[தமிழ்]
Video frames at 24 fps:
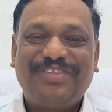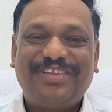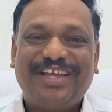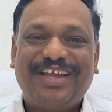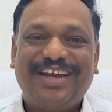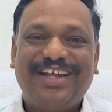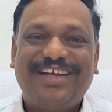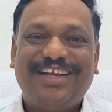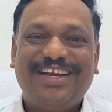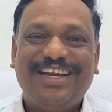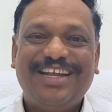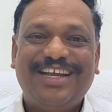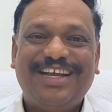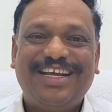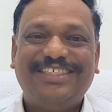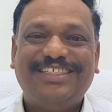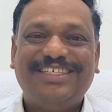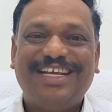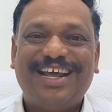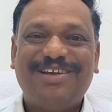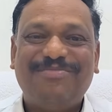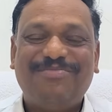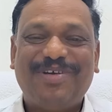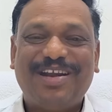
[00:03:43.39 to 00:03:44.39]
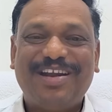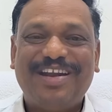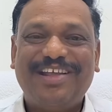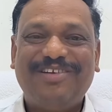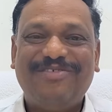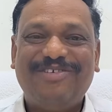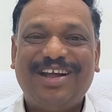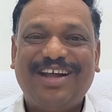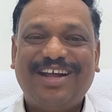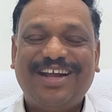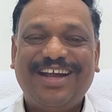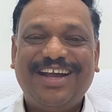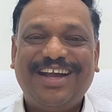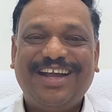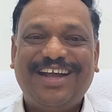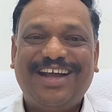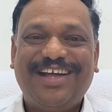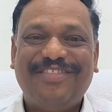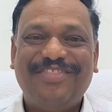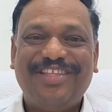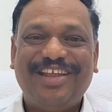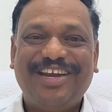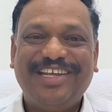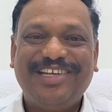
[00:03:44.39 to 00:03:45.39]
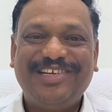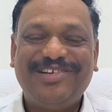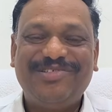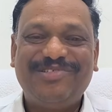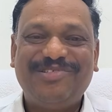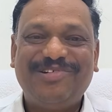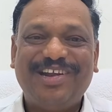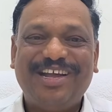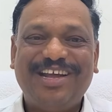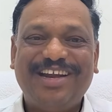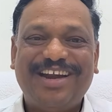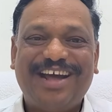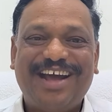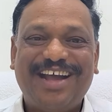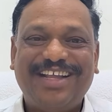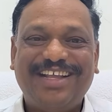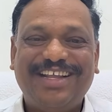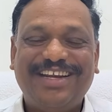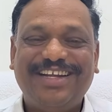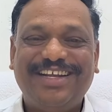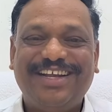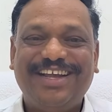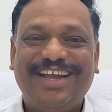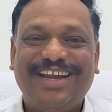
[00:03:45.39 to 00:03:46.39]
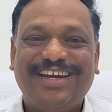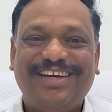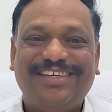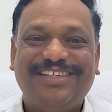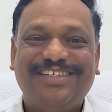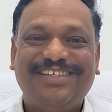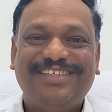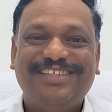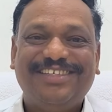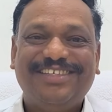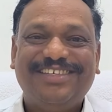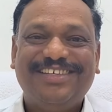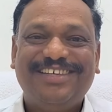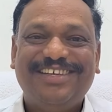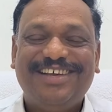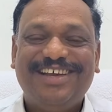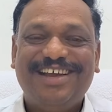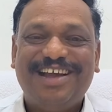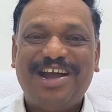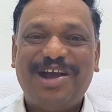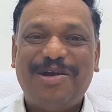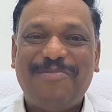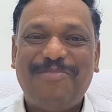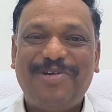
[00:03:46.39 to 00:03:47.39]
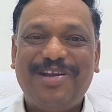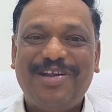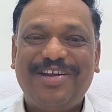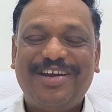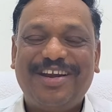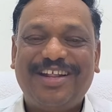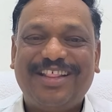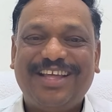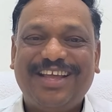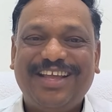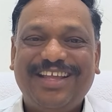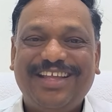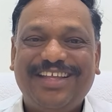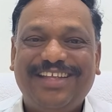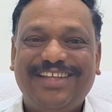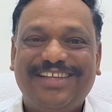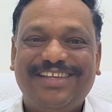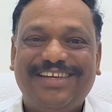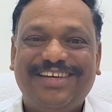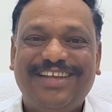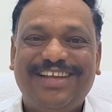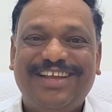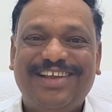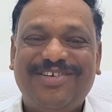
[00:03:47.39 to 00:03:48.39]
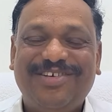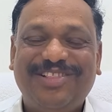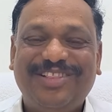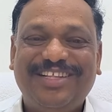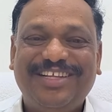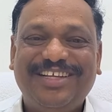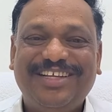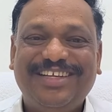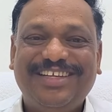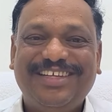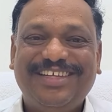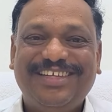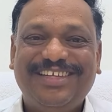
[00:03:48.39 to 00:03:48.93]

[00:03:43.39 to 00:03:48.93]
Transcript: எனக்கு லிங்கை ஷேர் பண்ணிடுவாங்க அந்த லிங்க்குள்ளே நான் இருக்கேன் அப்படின்றதை நீங்கள் வந்து